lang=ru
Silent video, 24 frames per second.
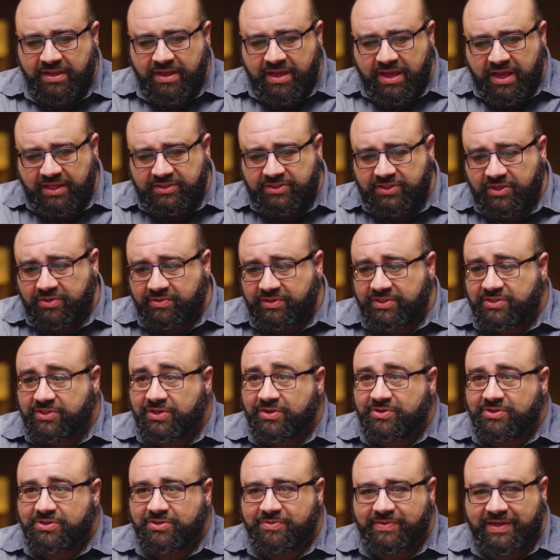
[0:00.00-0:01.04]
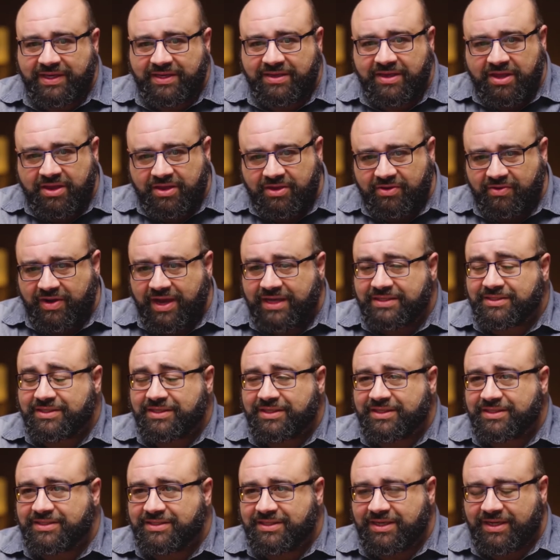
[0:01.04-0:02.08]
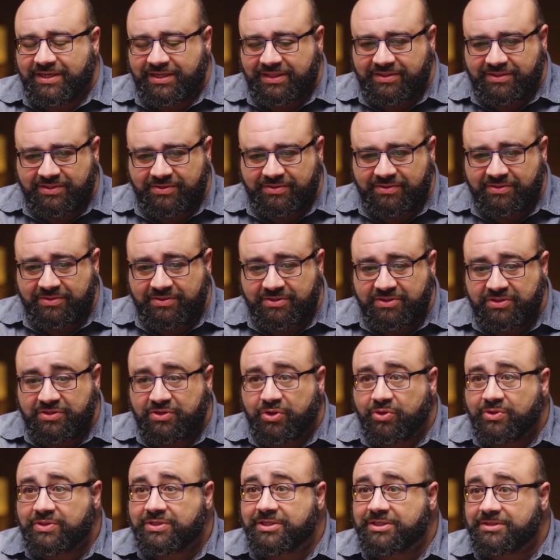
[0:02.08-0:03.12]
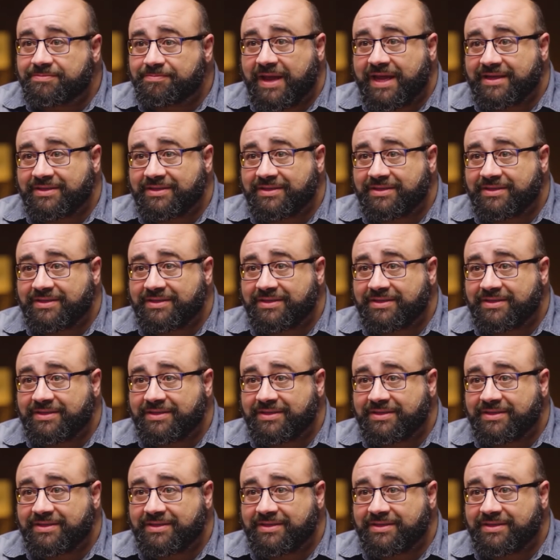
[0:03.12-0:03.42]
делая так, вы также начинаете замечать закономерности в жизни.